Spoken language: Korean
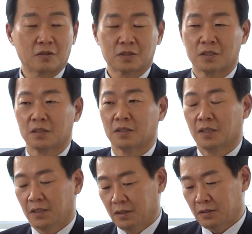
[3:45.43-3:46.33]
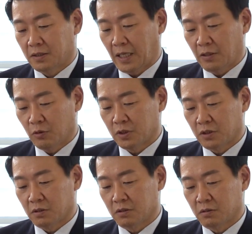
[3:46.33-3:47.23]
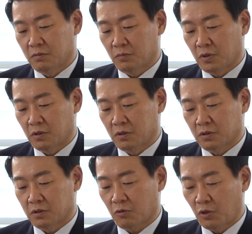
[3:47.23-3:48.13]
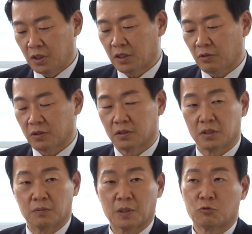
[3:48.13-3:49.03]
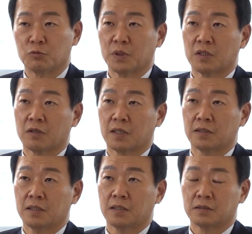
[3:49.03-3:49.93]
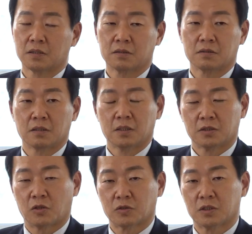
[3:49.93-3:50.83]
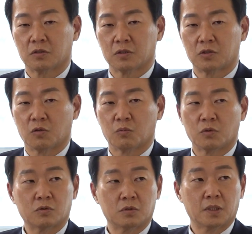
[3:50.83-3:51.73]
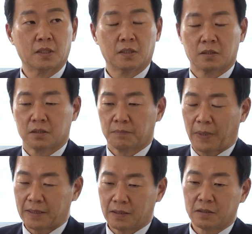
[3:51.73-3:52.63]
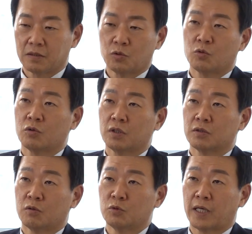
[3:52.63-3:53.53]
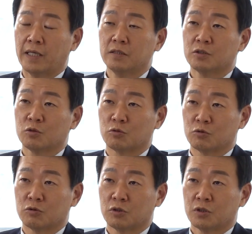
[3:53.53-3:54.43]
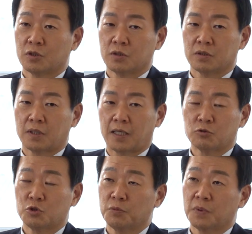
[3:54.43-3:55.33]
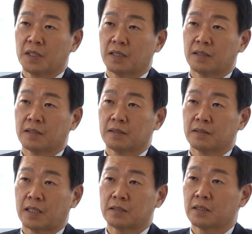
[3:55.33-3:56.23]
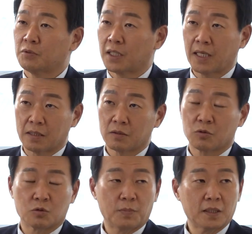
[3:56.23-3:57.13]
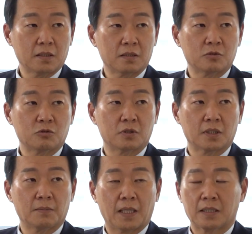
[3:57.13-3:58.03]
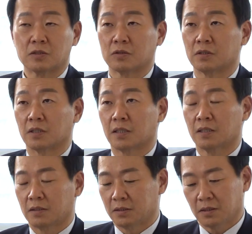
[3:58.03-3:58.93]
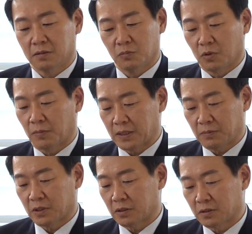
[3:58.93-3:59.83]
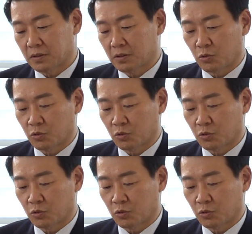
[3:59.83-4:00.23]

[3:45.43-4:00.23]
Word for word: 역시 대의원이든 뭐 저 권리당원이든 일반 국민이든 간에 음. 이제는 정치적인 정보를 음. 받아들이는 통로가 너무 개인적으로 음. 아주 쉽게 다른 사람 얘기 안 듣고도 판단할 수 있는 게 많아졌으니까 예. 이제는 뭐 말씀하셨듯이